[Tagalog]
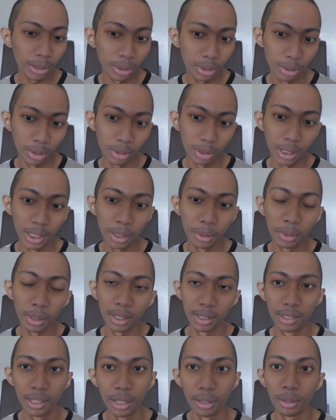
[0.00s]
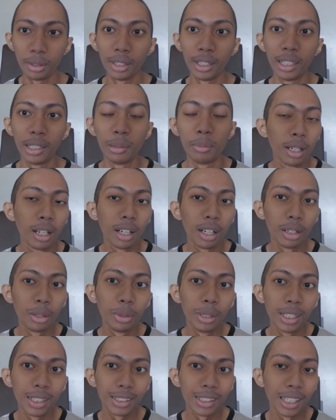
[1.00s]
2 to 3 weeks daw eh
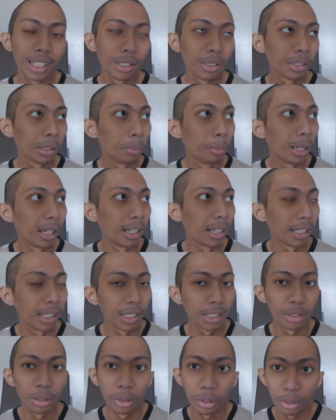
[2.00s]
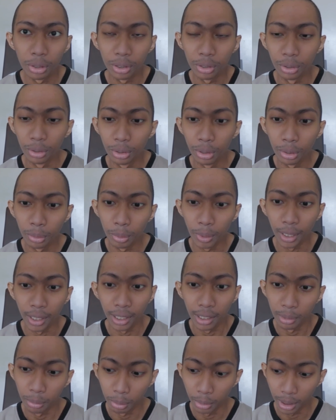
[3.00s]
makakauwi na tayo sa bahay no. Siguro
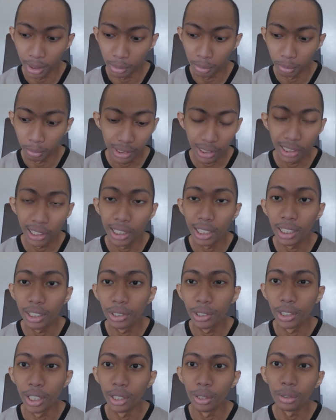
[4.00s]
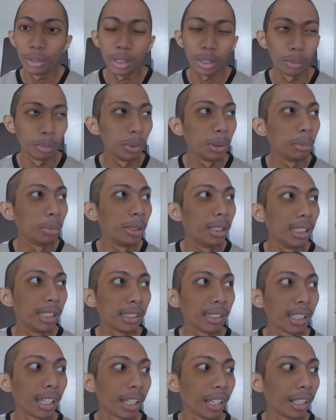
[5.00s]
para mga isang linggo daw
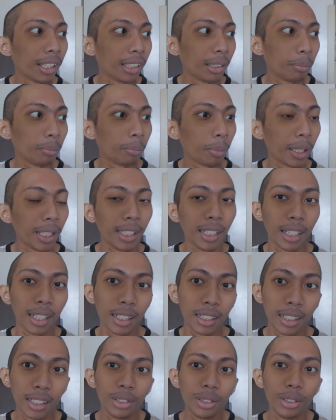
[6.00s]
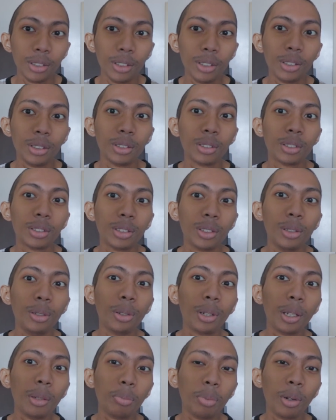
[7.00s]
nabibigyan tayo ng pahinga. So ayun,
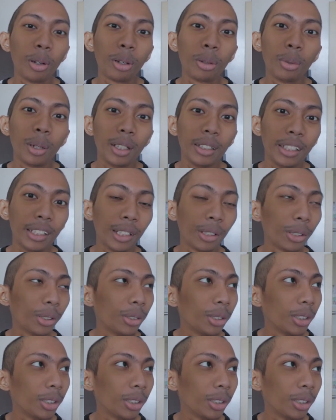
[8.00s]
looking forward din ako